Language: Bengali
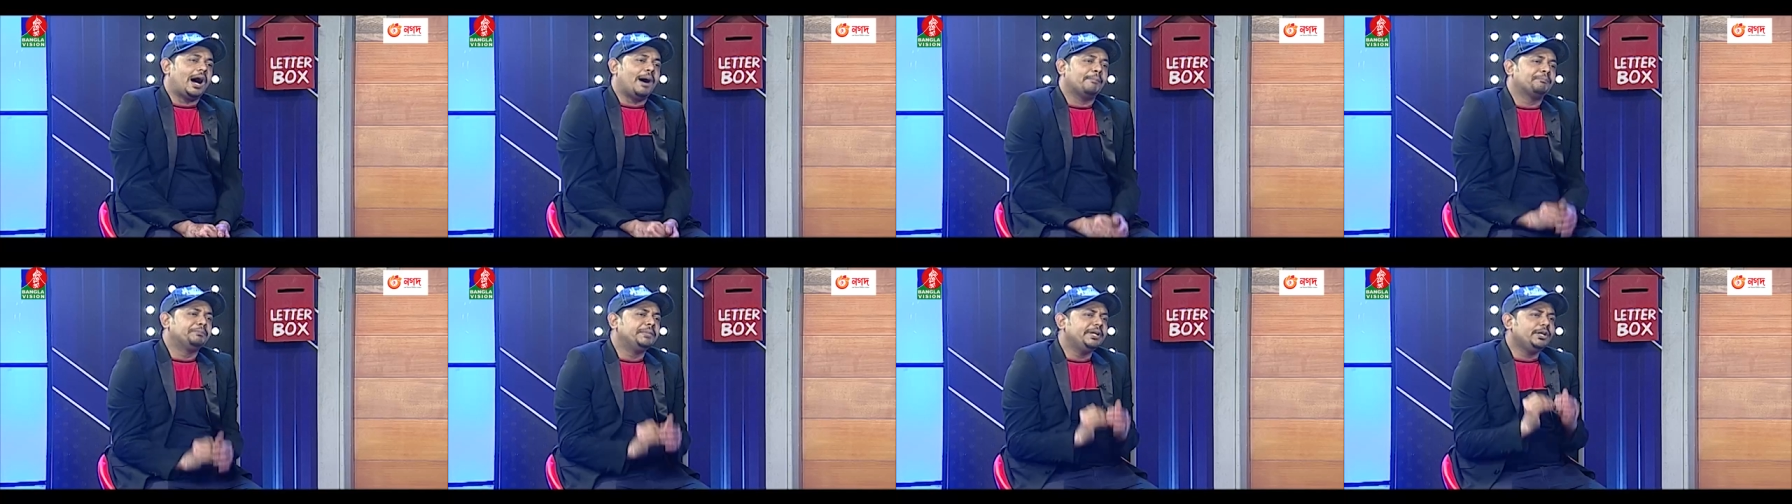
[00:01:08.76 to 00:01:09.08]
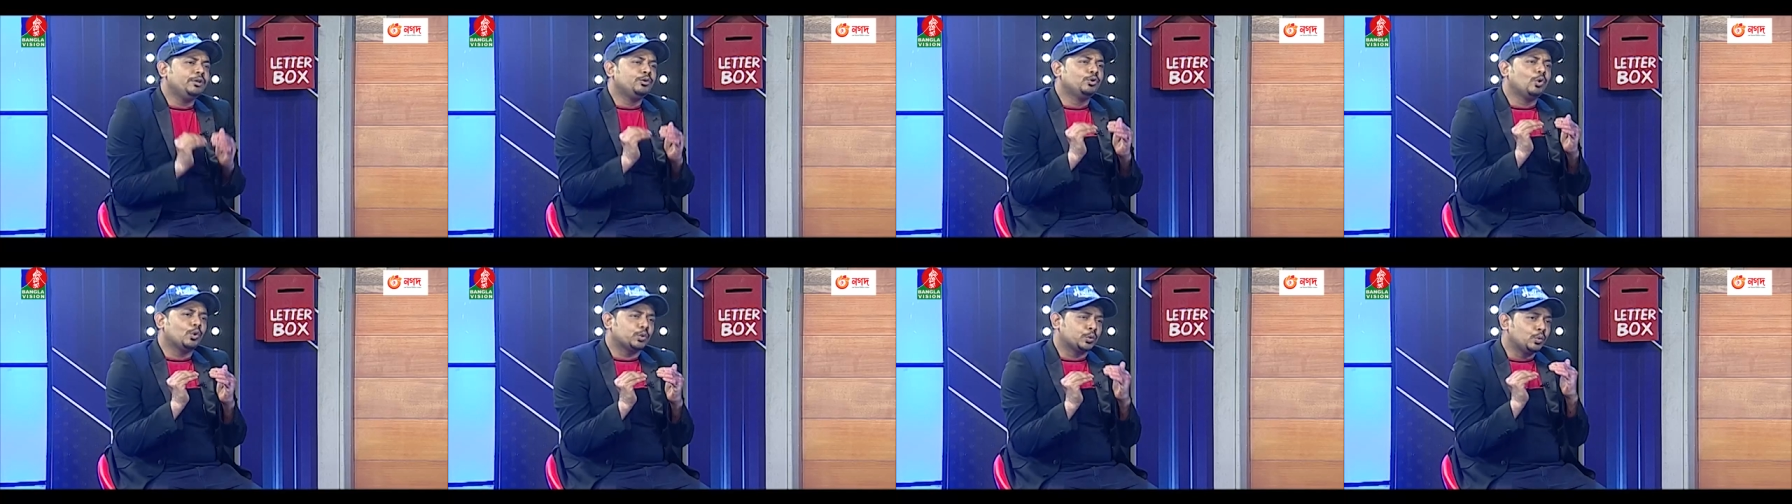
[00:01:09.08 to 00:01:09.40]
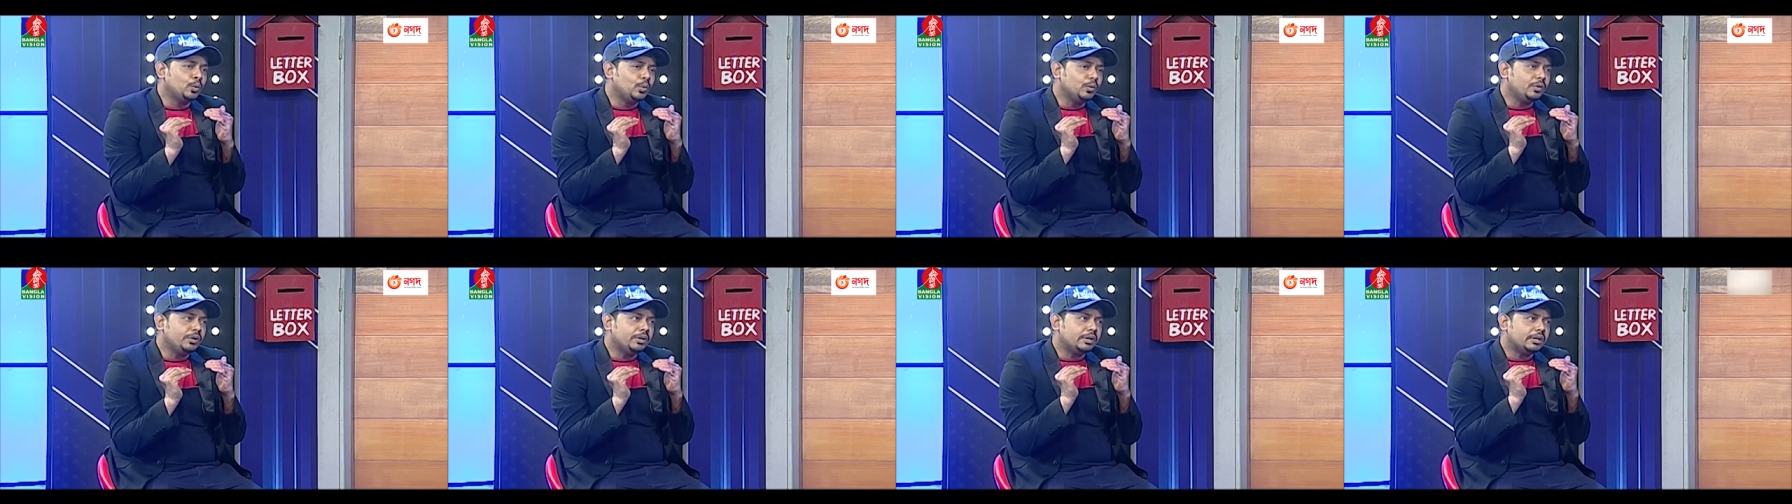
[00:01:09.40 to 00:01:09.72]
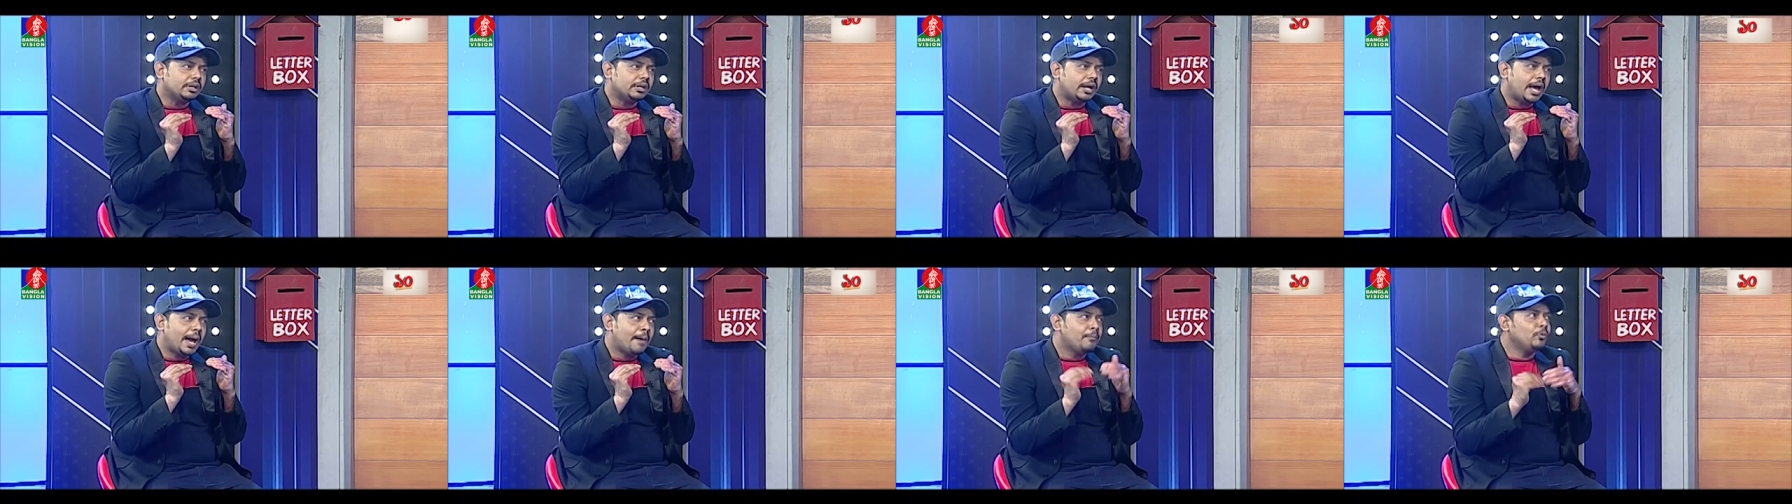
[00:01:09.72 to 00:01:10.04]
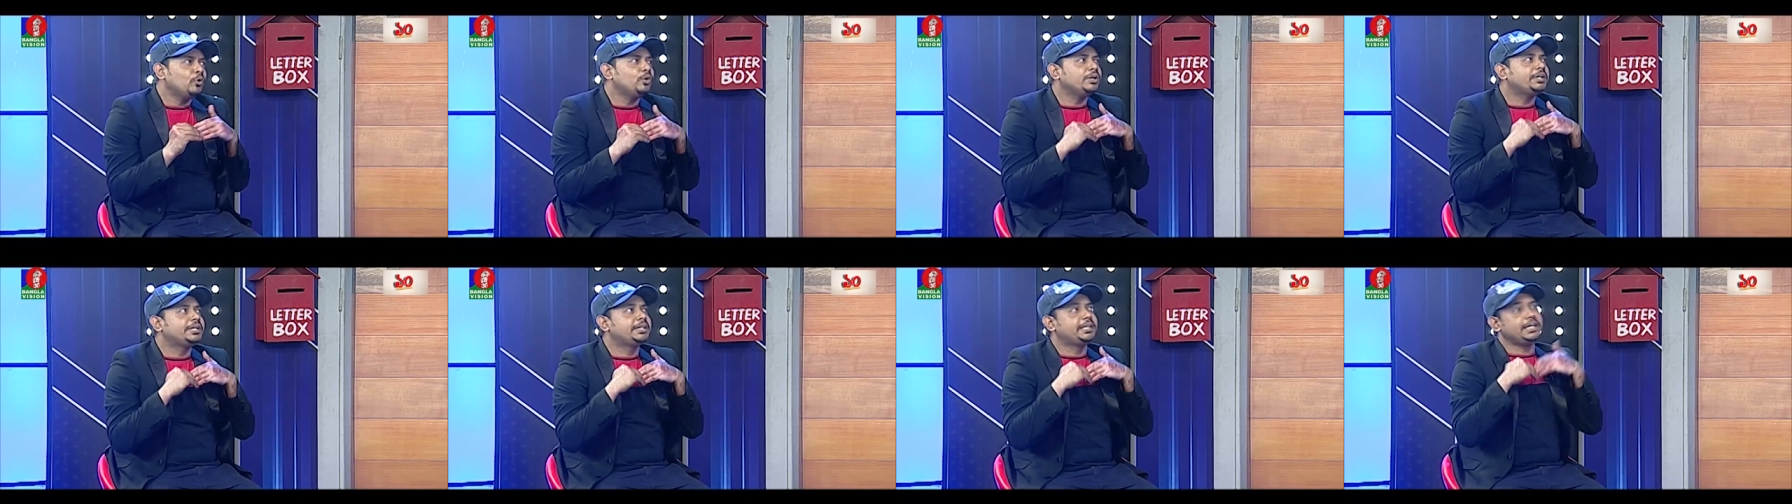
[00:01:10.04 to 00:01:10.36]
আপনি নতুন
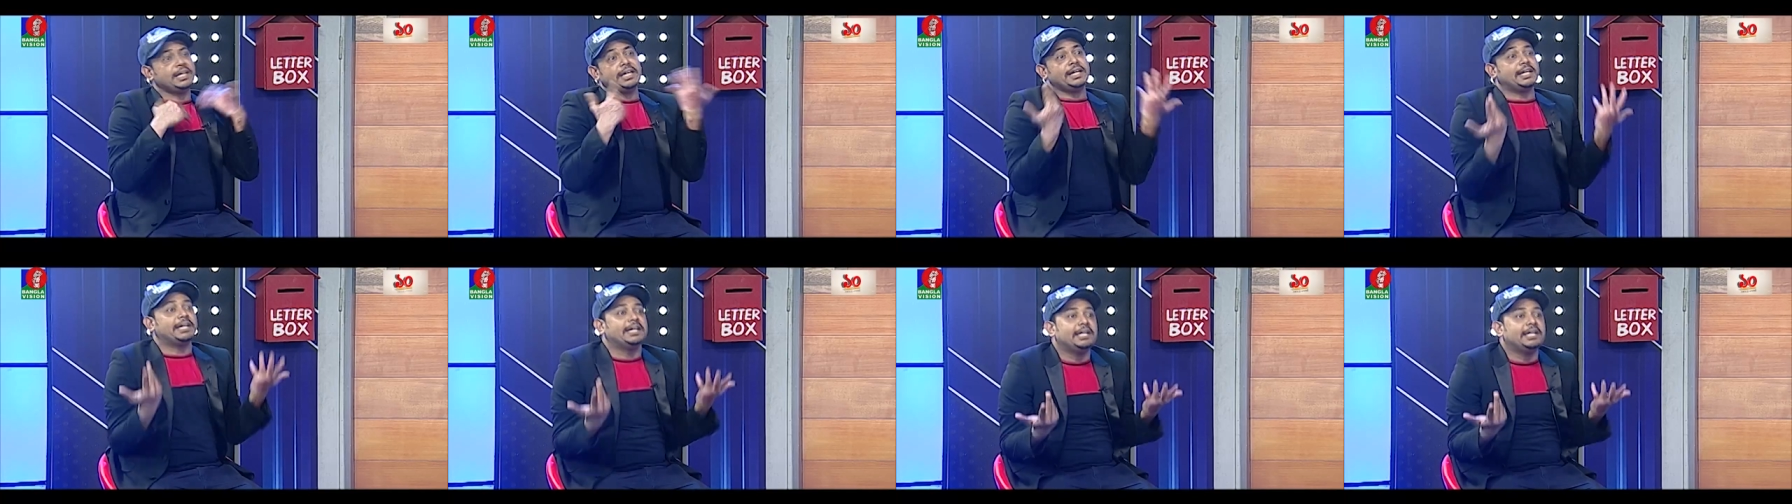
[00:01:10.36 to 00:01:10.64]
এমন কি